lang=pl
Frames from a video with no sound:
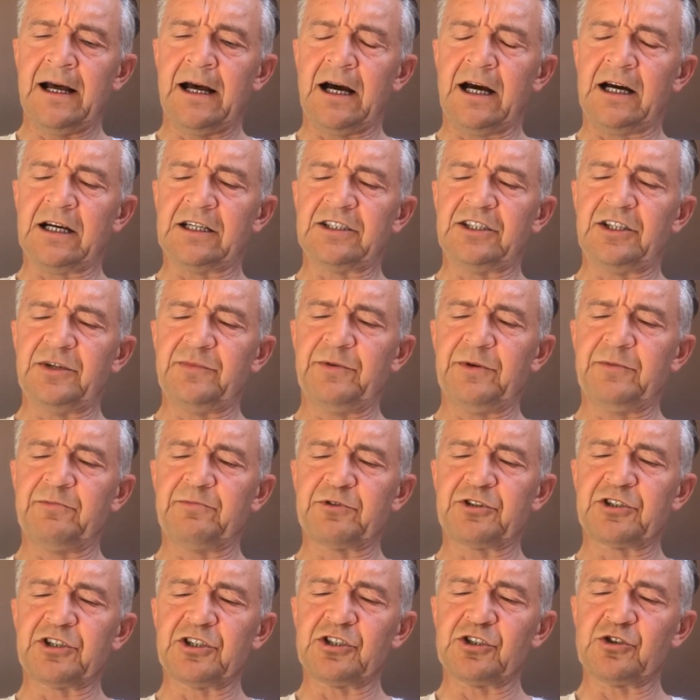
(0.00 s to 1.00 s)
A gdyby
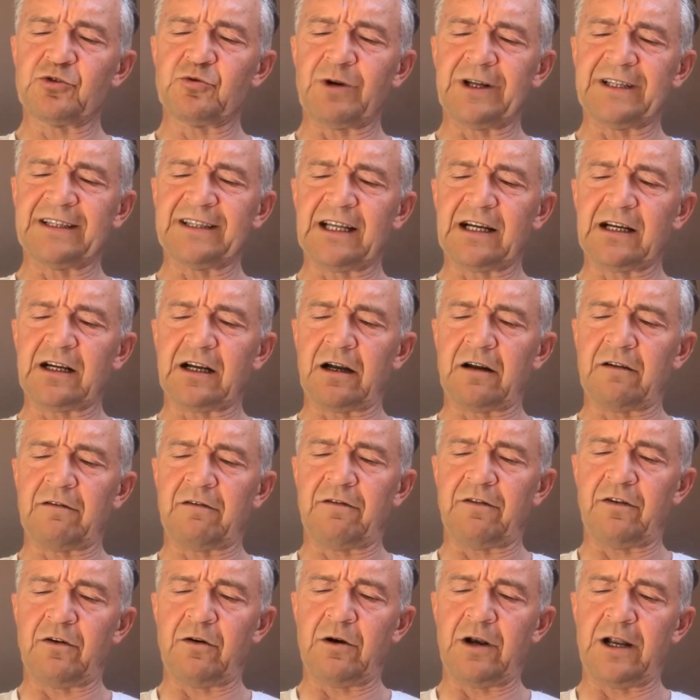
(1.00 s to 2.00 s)
przyszła taka
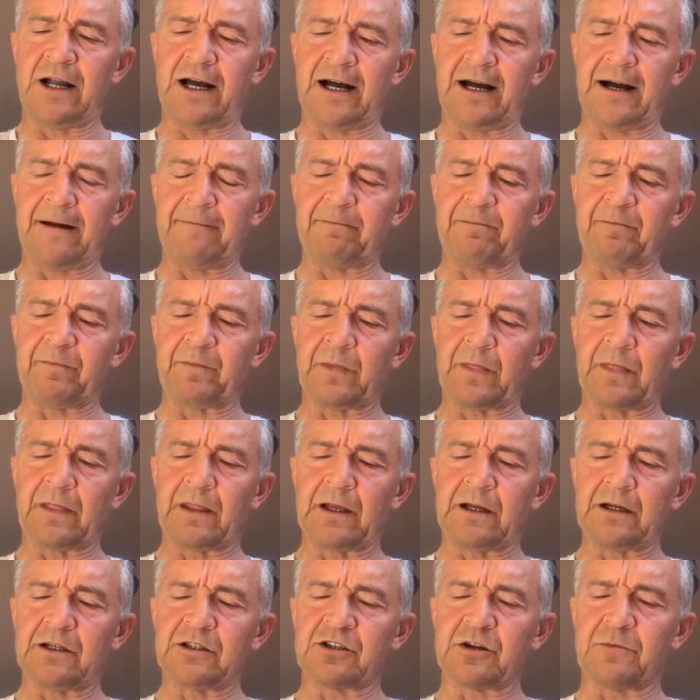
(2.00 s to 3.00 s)
wola,
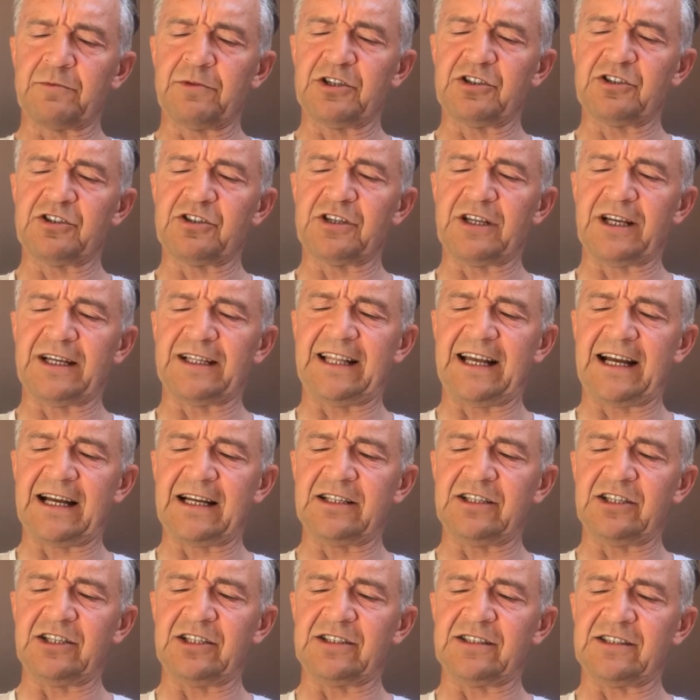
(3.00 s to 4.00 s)
żeby
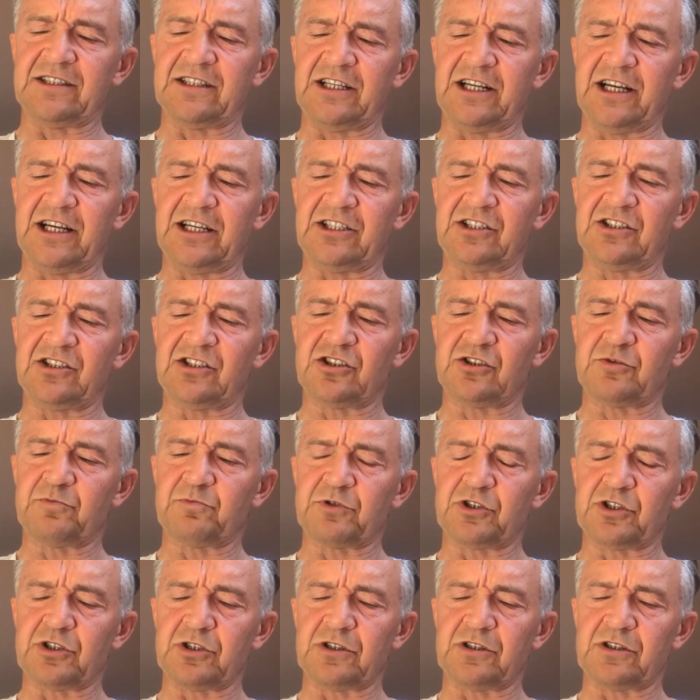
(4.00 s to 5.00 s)
śniadanie zjeść
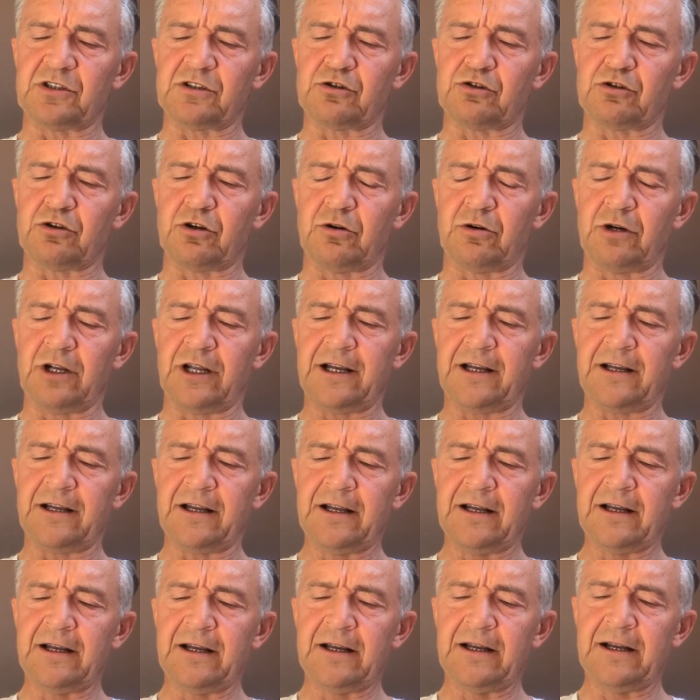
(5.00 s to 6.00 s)
przy stole,
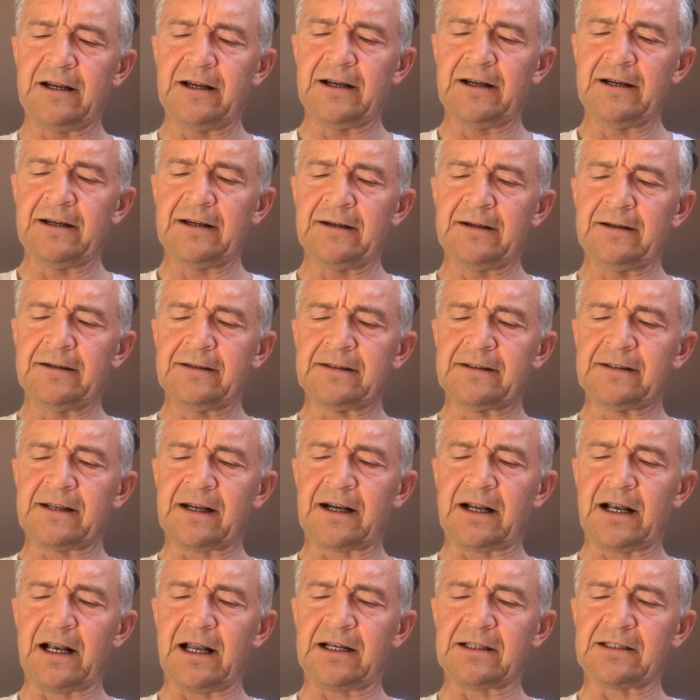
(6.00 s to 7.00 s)

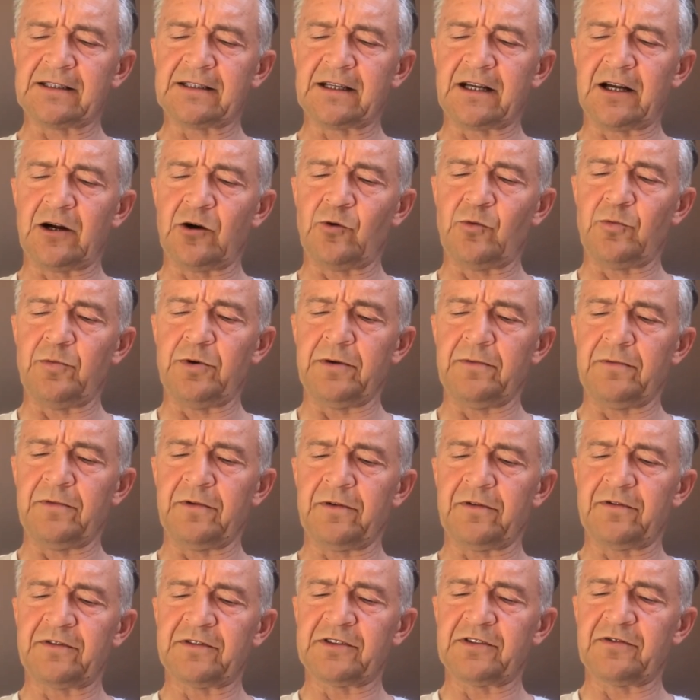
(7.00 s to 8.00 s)

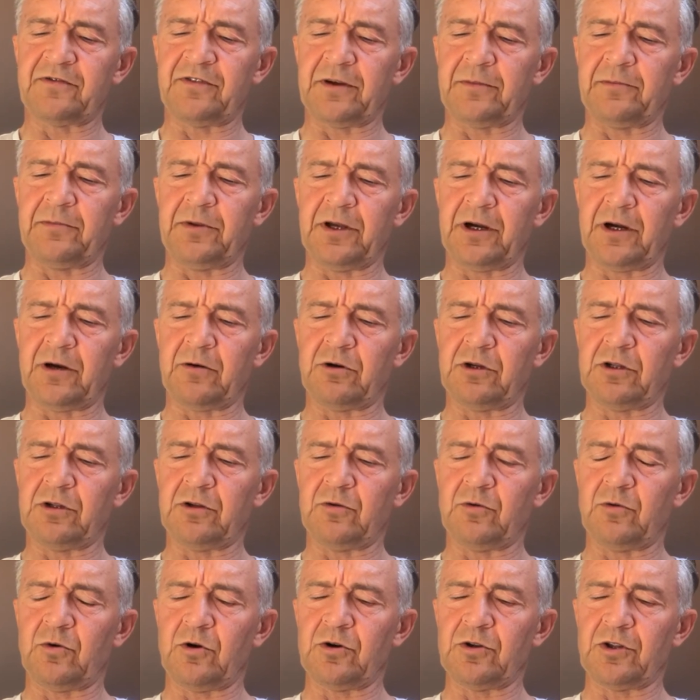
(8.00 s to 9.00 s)
zaklaskałbym w swe białe
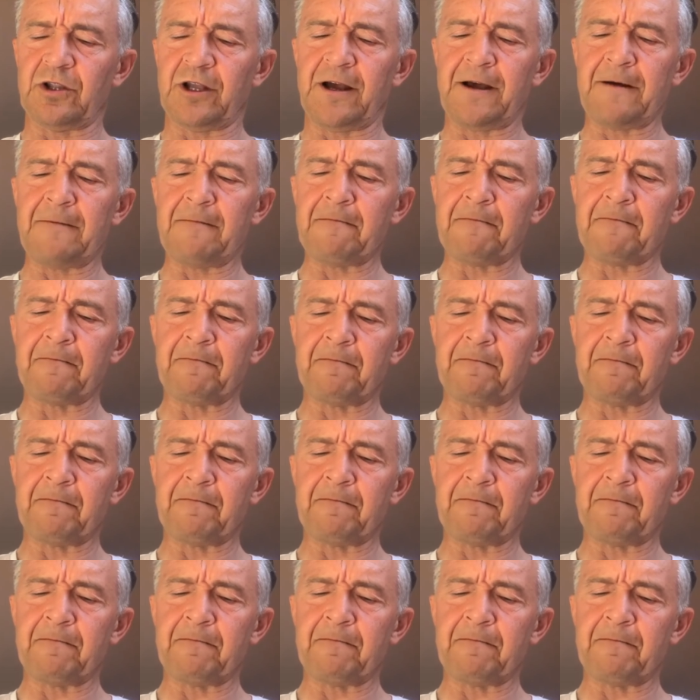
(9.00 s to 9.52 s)
dłonie.